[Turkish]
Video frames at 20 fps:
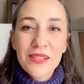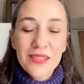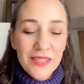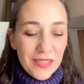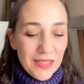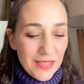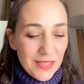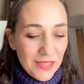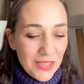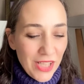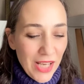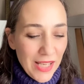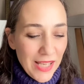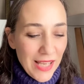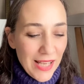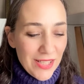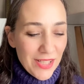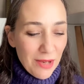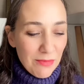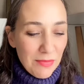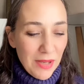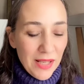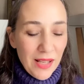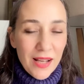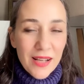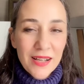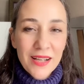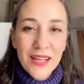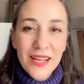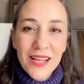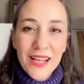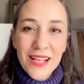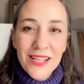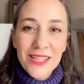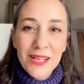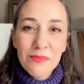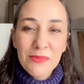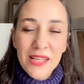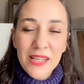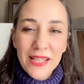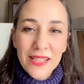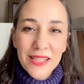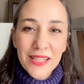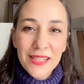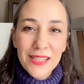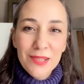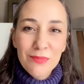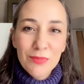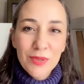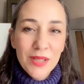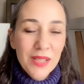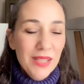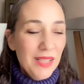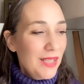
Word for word: Ee, şey geleceğim ben Ankara'ya geleceğim senle kalayım mı?